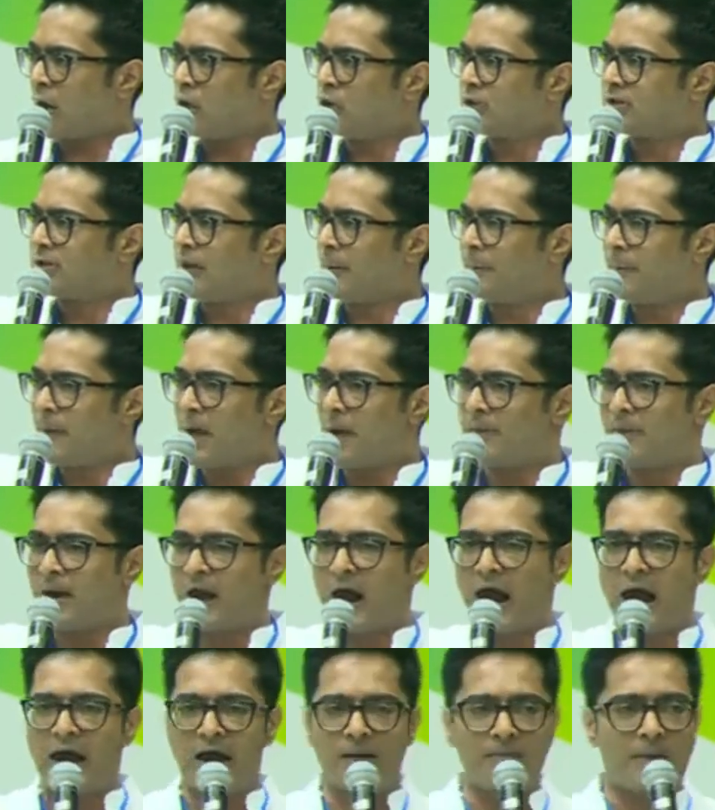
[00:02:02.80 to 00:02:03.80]
সিপিএমের
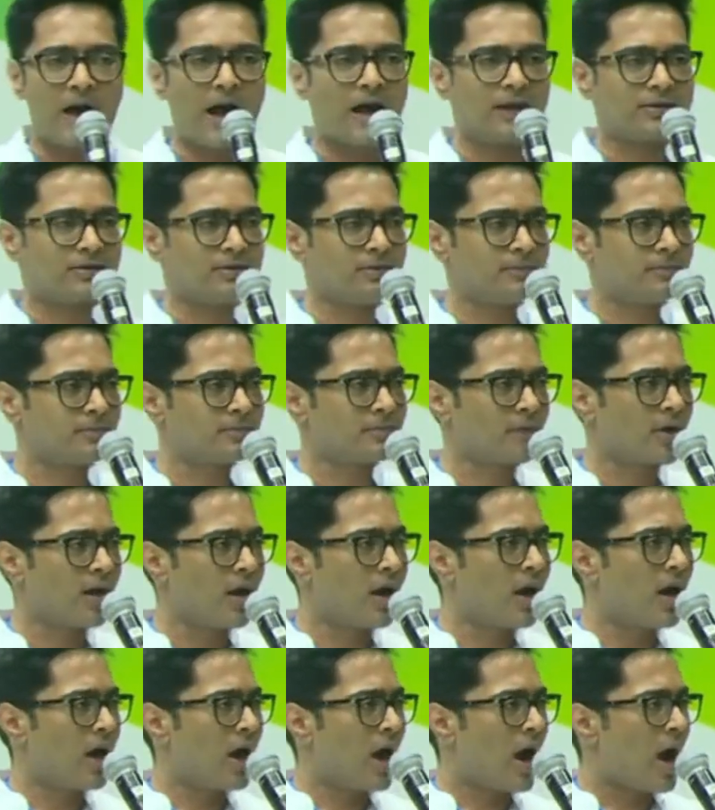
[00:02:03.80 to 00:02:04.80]
হারমাদ
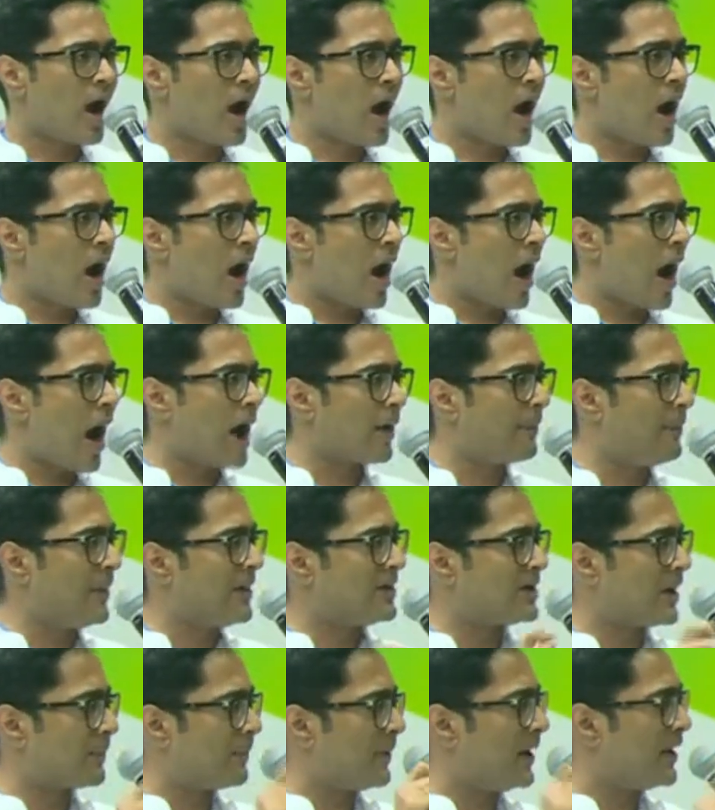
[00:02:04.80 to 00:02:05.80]
আর
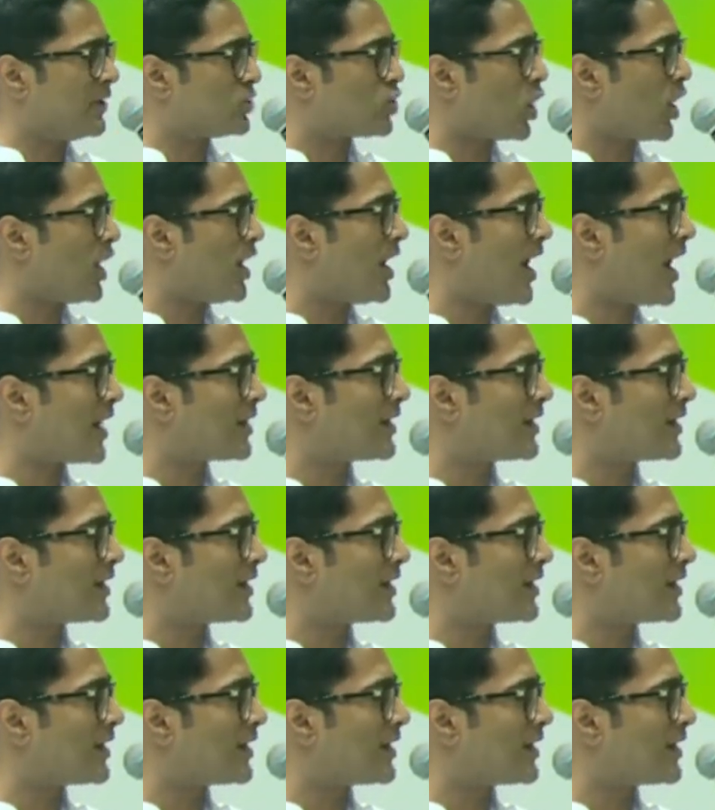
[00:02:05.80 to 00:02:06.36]
বিজেপির জল্লাদরা